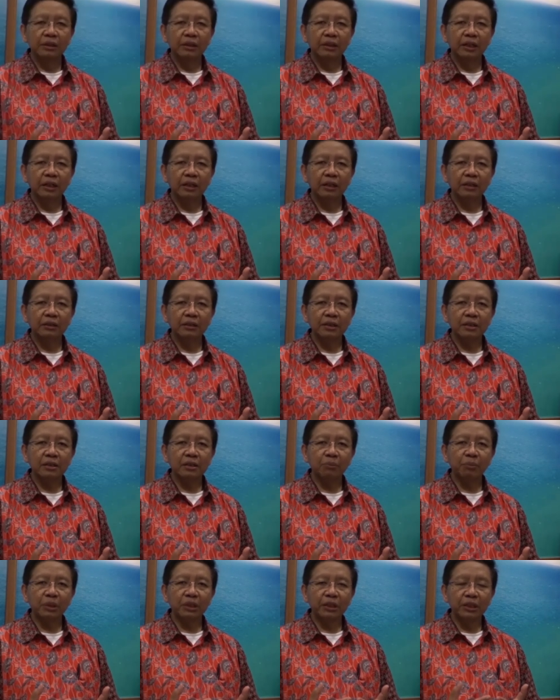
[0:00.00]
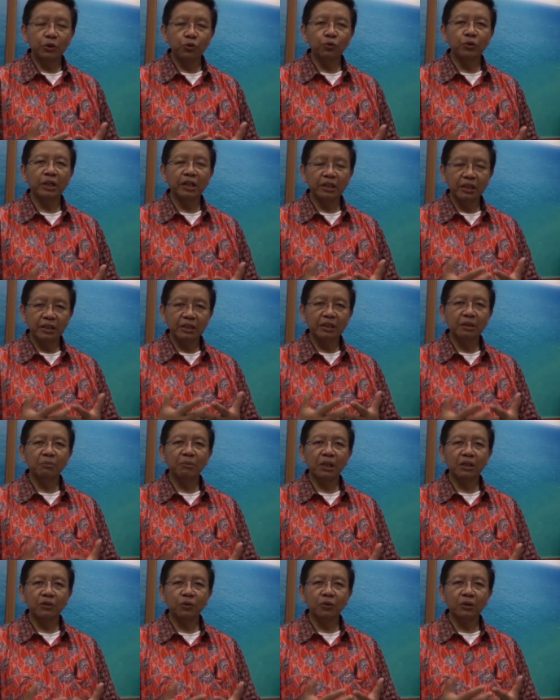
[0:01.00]
dan seperti juga yang
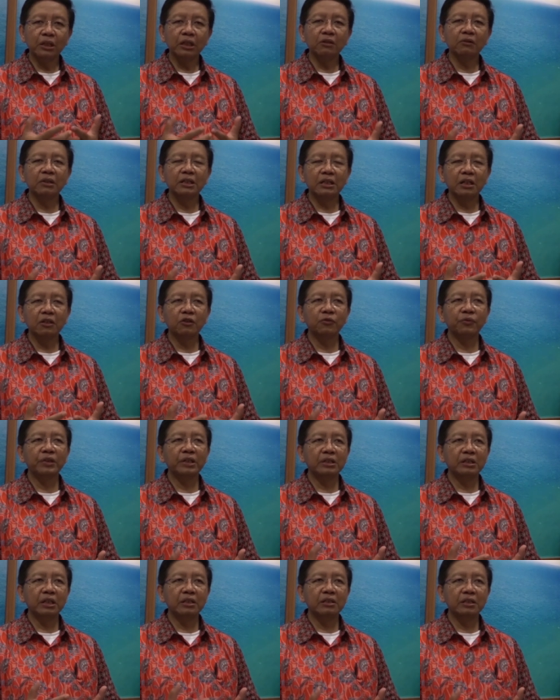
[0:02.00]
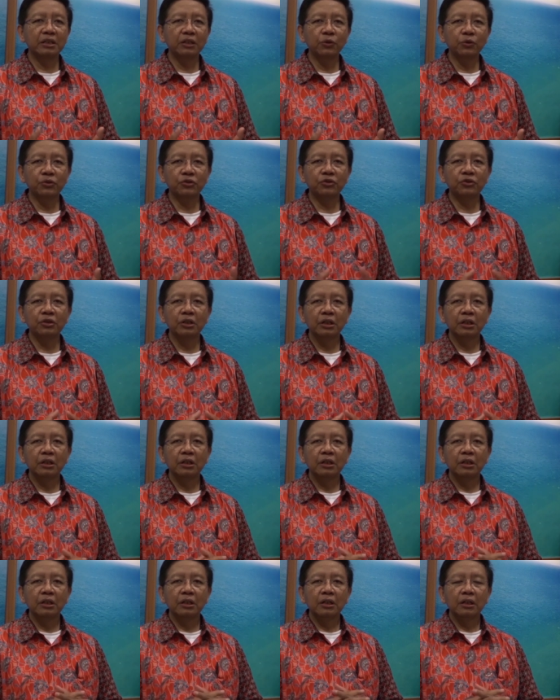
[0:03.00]
dimaksudkan oleh Santo Vincentius
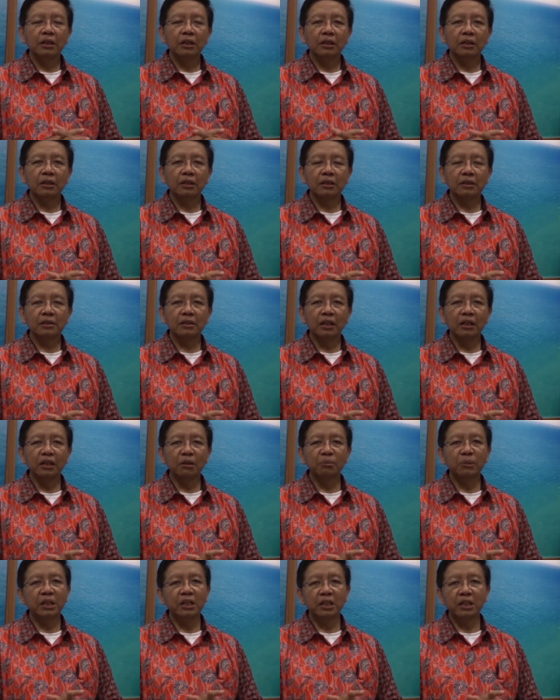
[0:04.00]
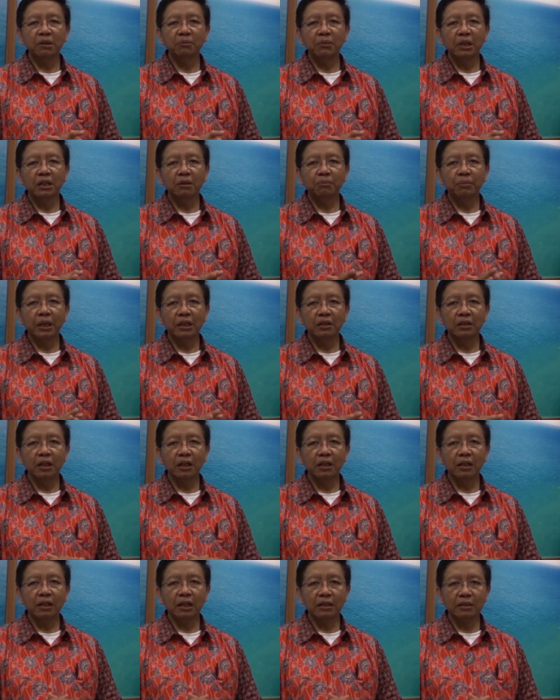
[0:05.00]
eh, saya menerima
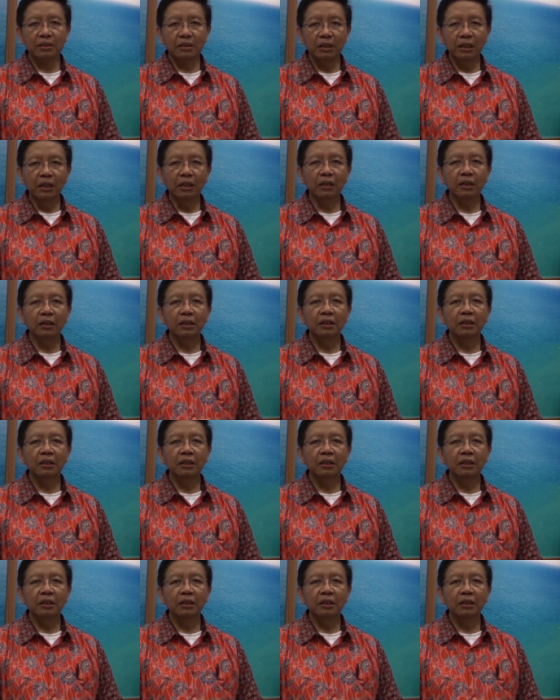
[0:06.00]
banyak kasih